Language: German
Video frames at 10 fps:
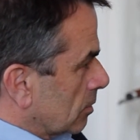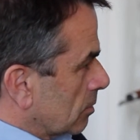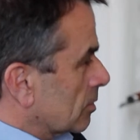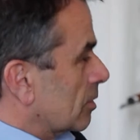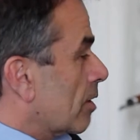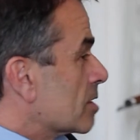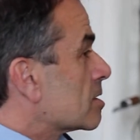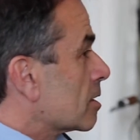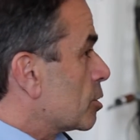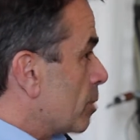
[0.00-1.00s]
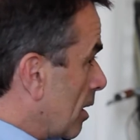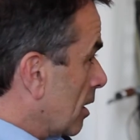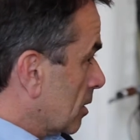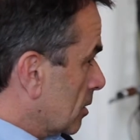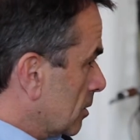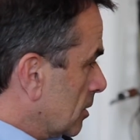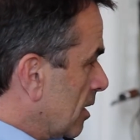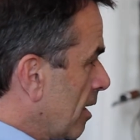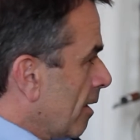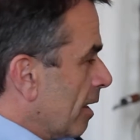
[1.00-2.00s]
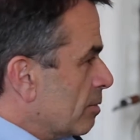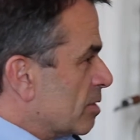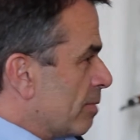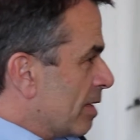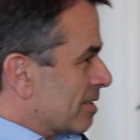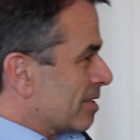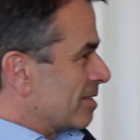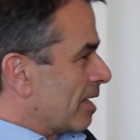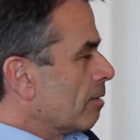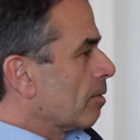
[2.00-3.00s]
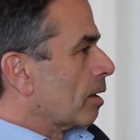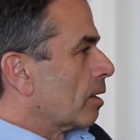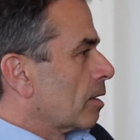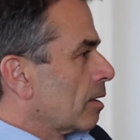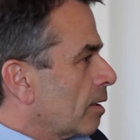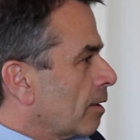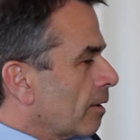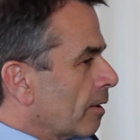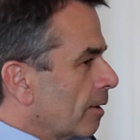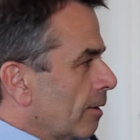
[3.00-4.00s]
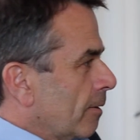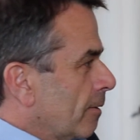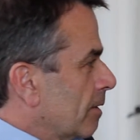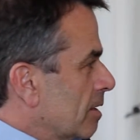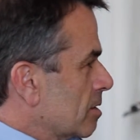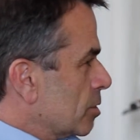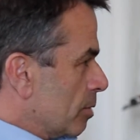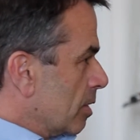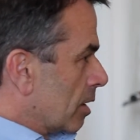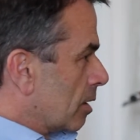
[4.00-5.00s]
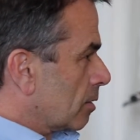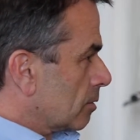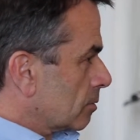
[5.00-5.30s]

Und da ist es dann spannend. Ja? Im Semester selber äh, ist es schwierig.